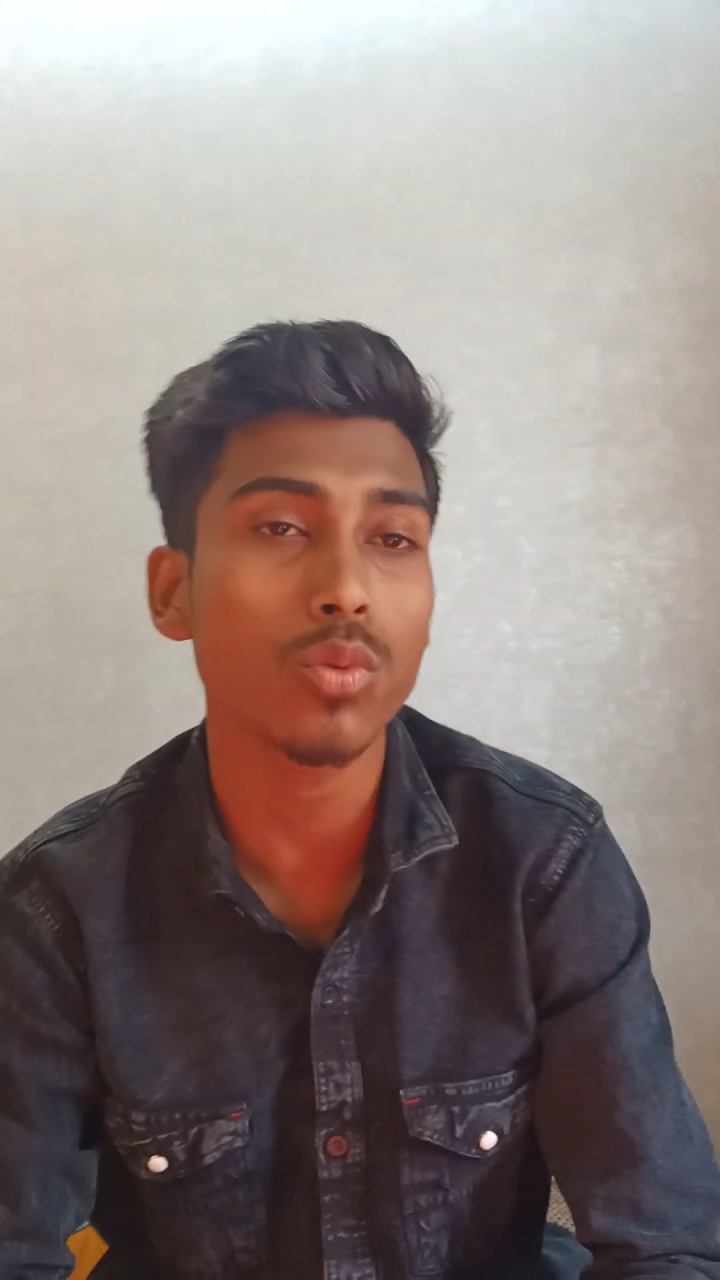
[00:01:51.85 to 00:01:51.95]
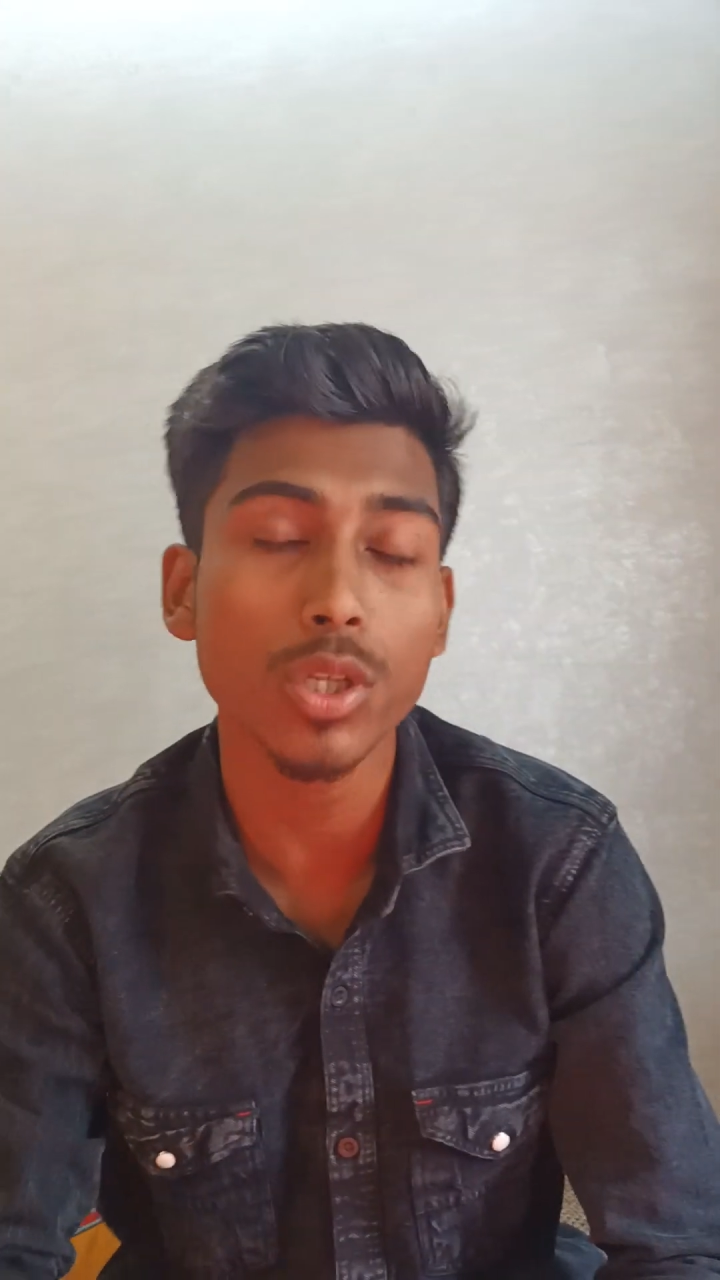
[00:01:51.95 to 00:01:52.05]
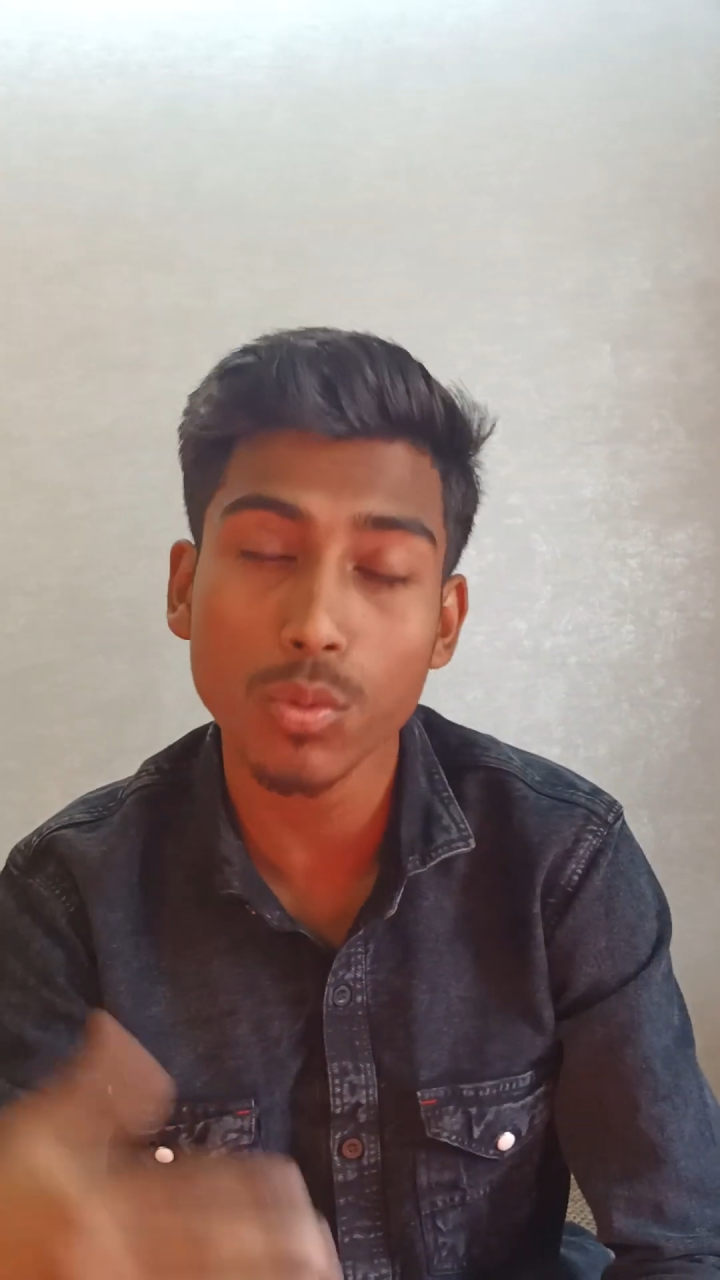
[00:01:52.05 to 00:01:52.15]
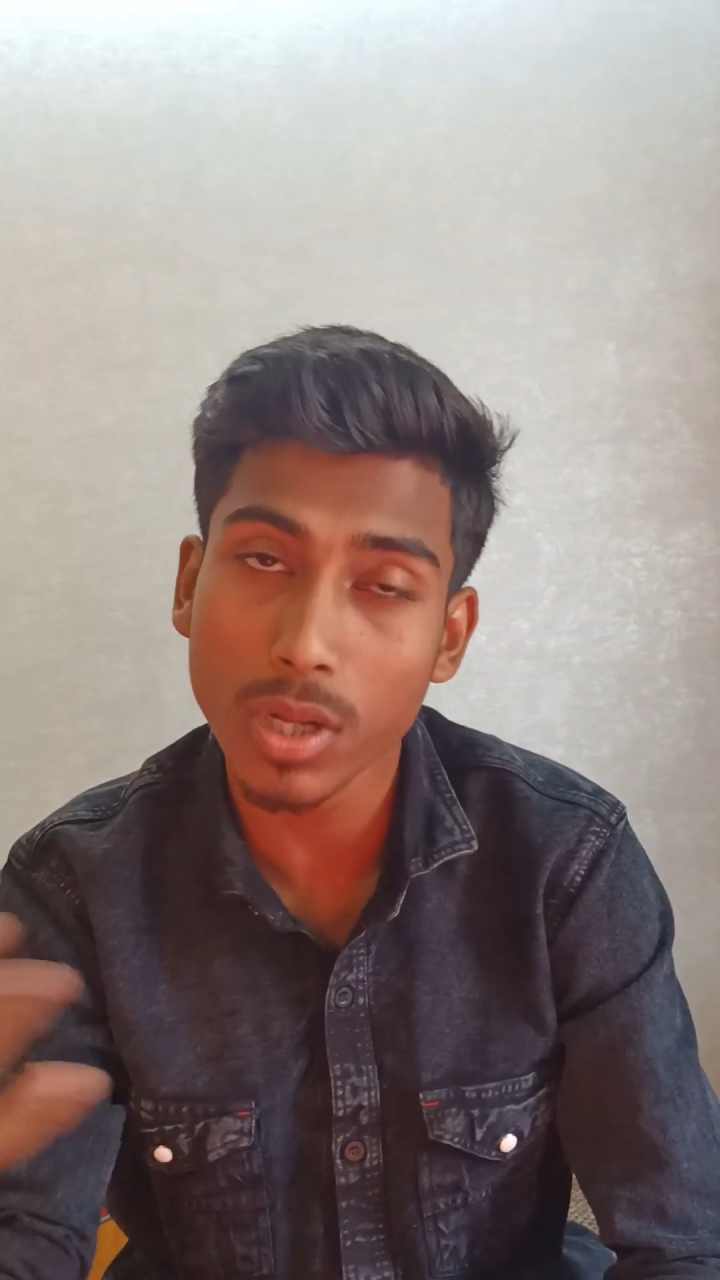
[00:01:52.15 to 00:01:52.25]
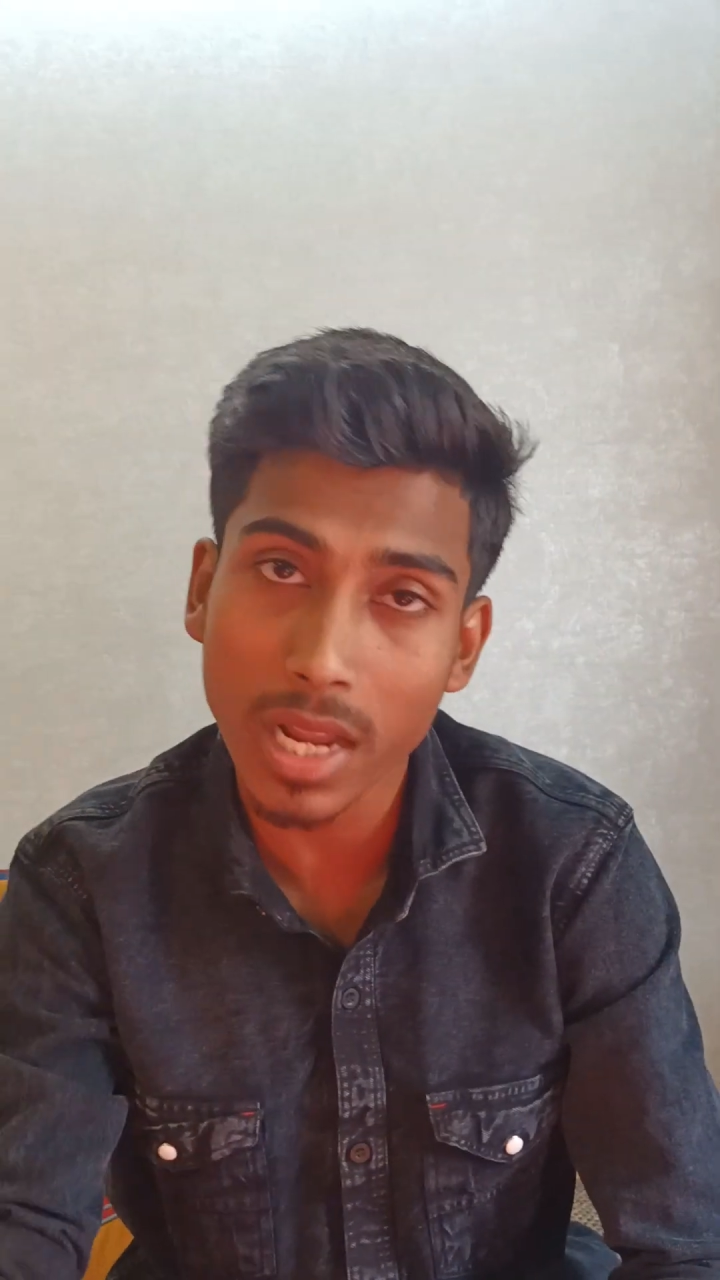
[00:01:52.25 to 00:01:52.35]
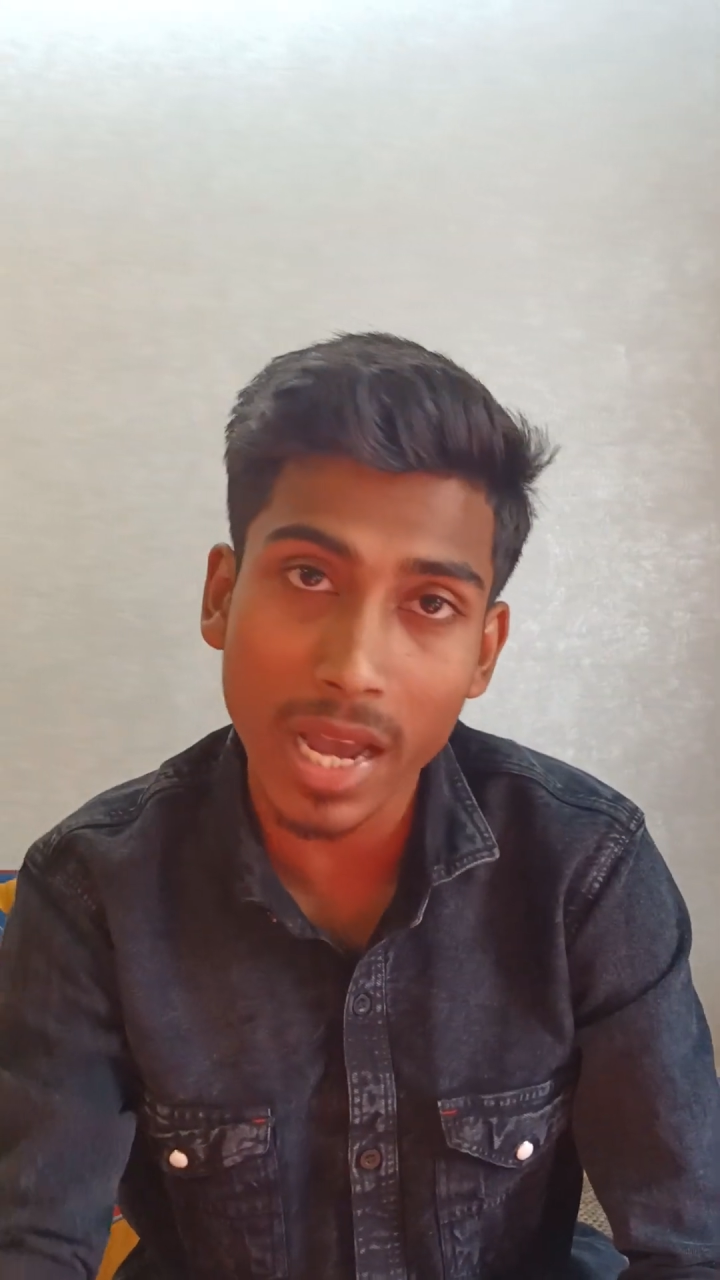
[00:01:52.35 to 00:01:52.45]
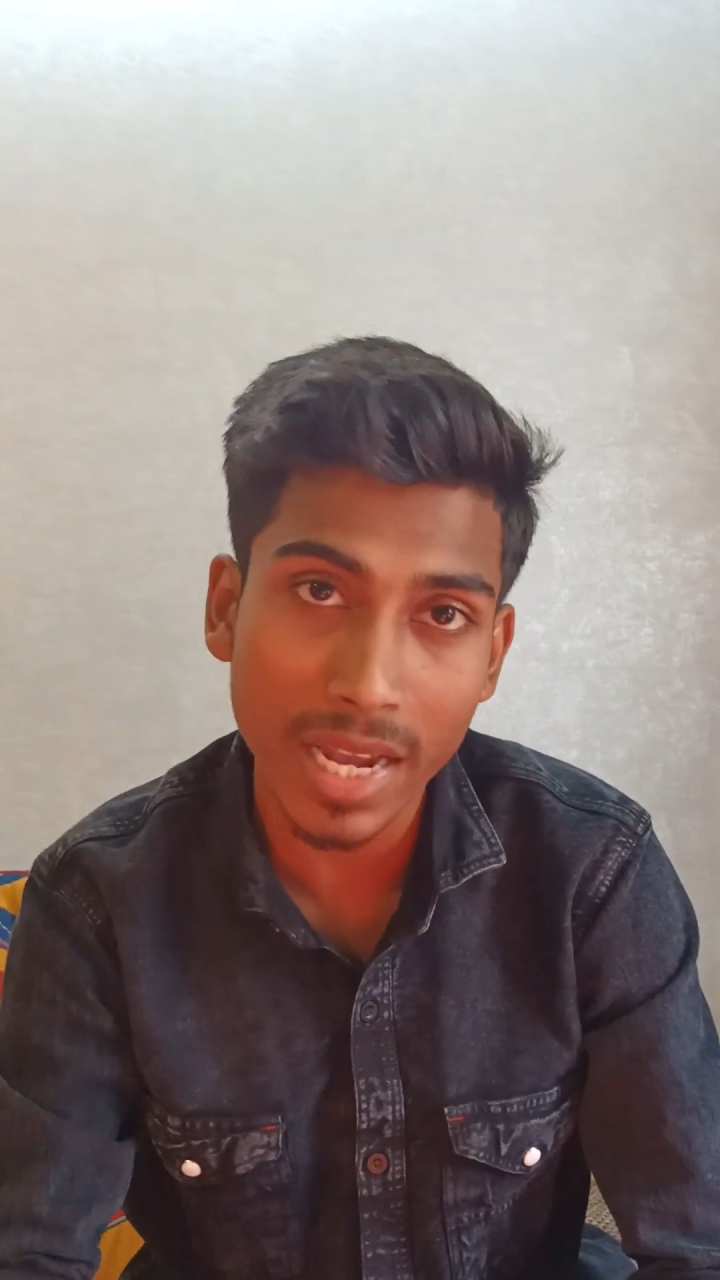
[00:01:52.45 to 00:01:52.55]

উনি ওনার